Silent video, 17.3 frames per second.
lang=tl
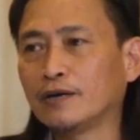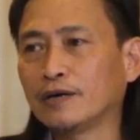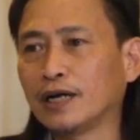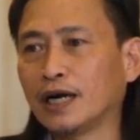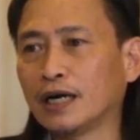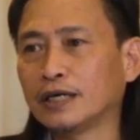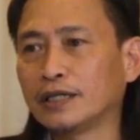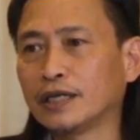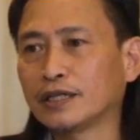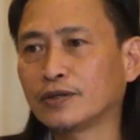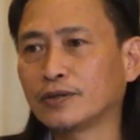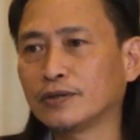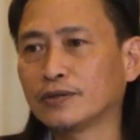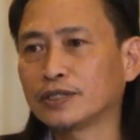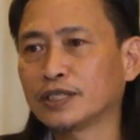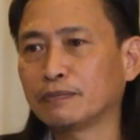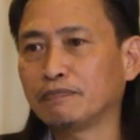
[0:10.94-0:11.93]
lalong-lalo na
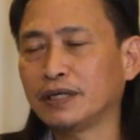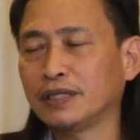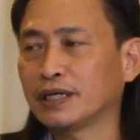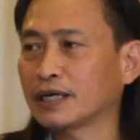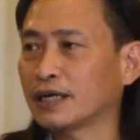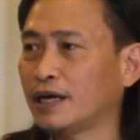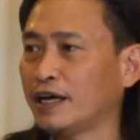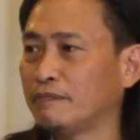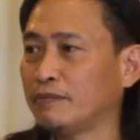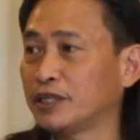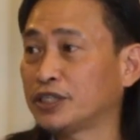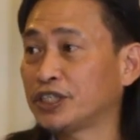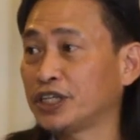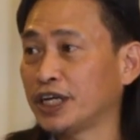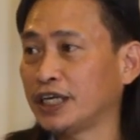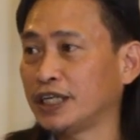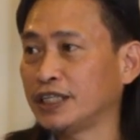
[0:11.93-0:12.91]
itong usapin na
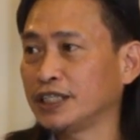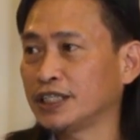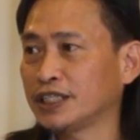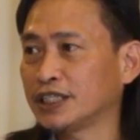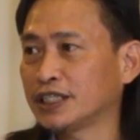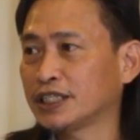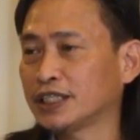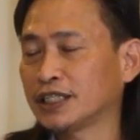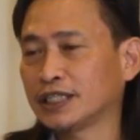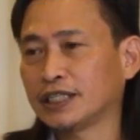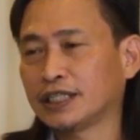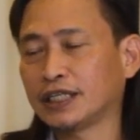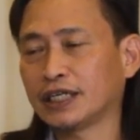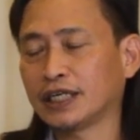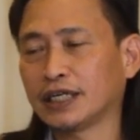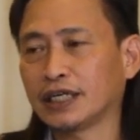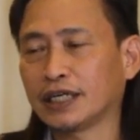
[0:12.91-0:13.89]
climate change,
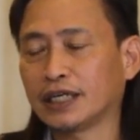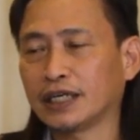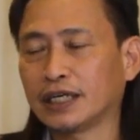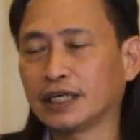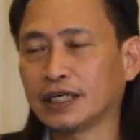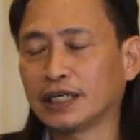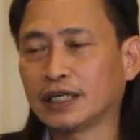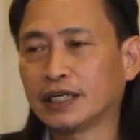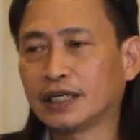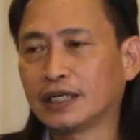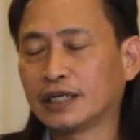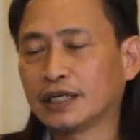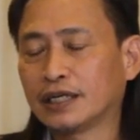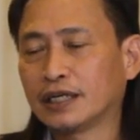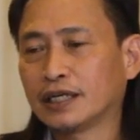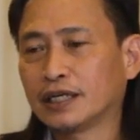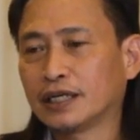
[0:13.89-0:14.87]
na
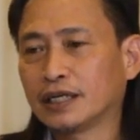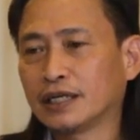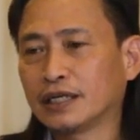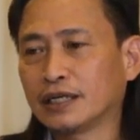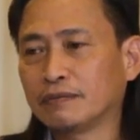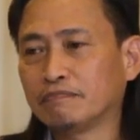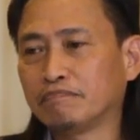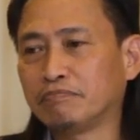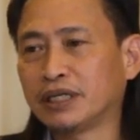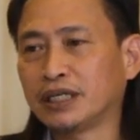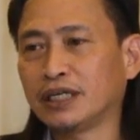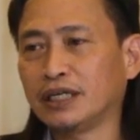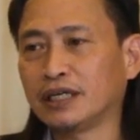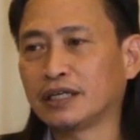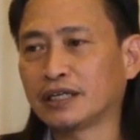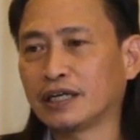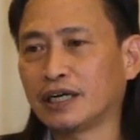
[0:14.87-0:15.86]

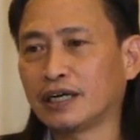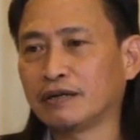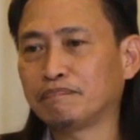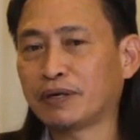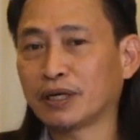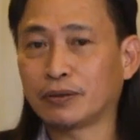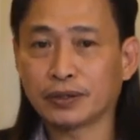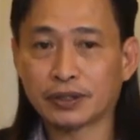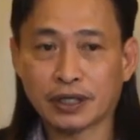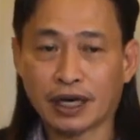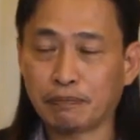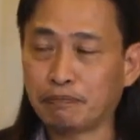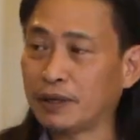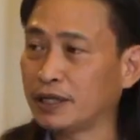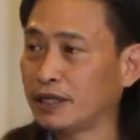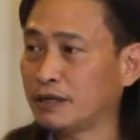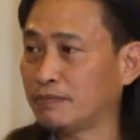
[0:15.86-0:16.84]
bihirang
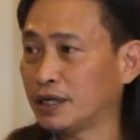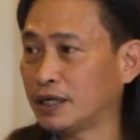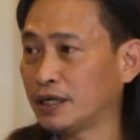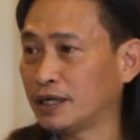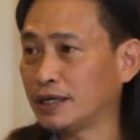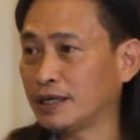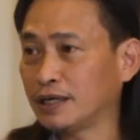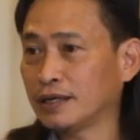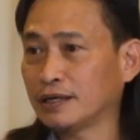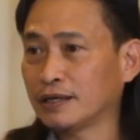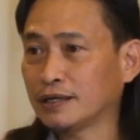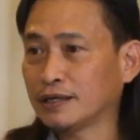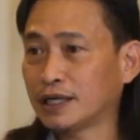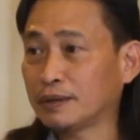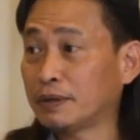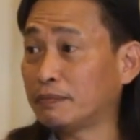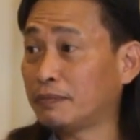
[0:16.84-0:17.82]
pag-usapan ng mga
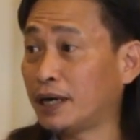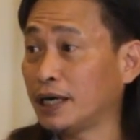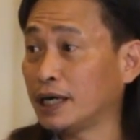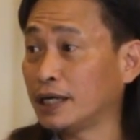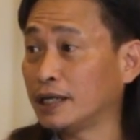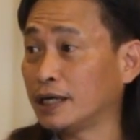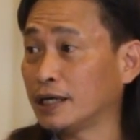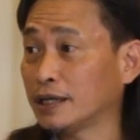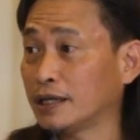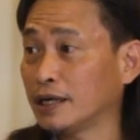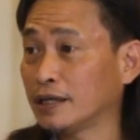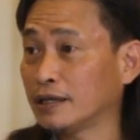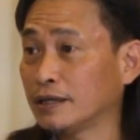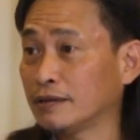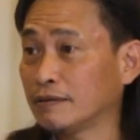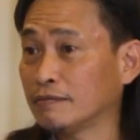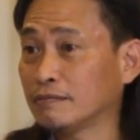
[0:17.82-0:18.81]
kababayan
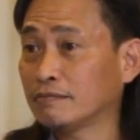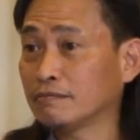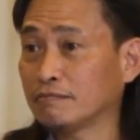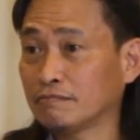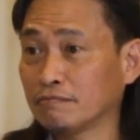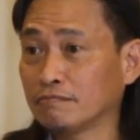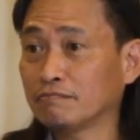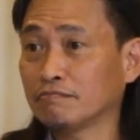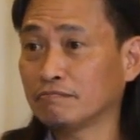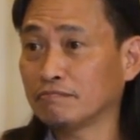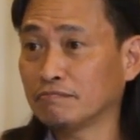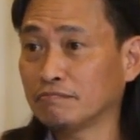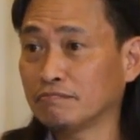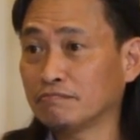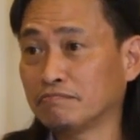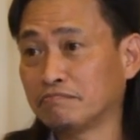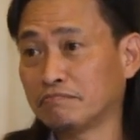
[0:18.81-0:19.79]
natin,
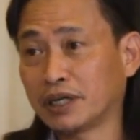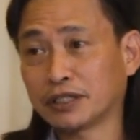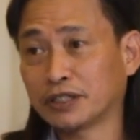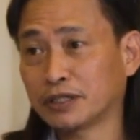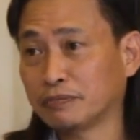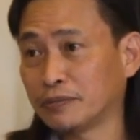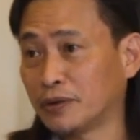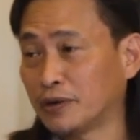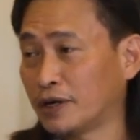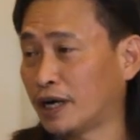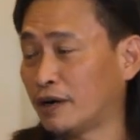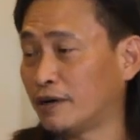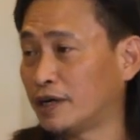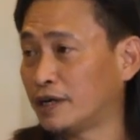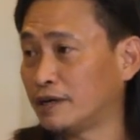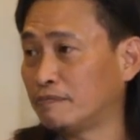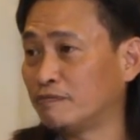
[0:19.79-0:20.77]
much more
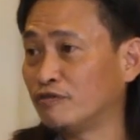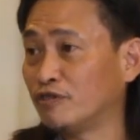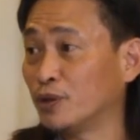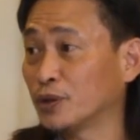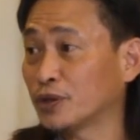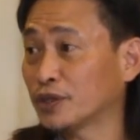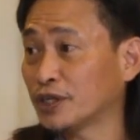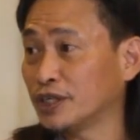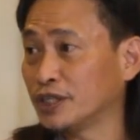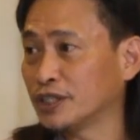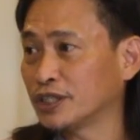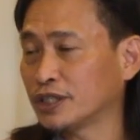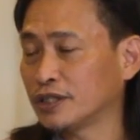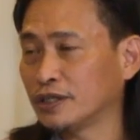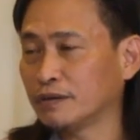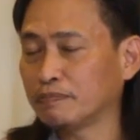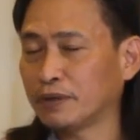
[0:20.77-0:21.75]
our
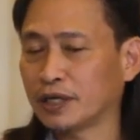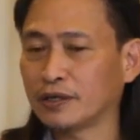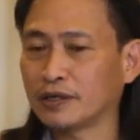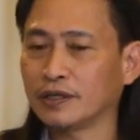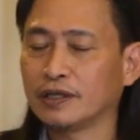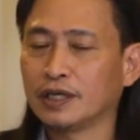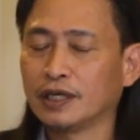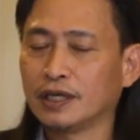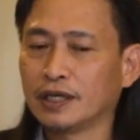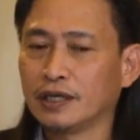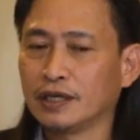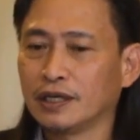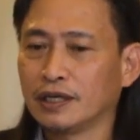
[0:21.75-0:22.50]
voters. No? Pero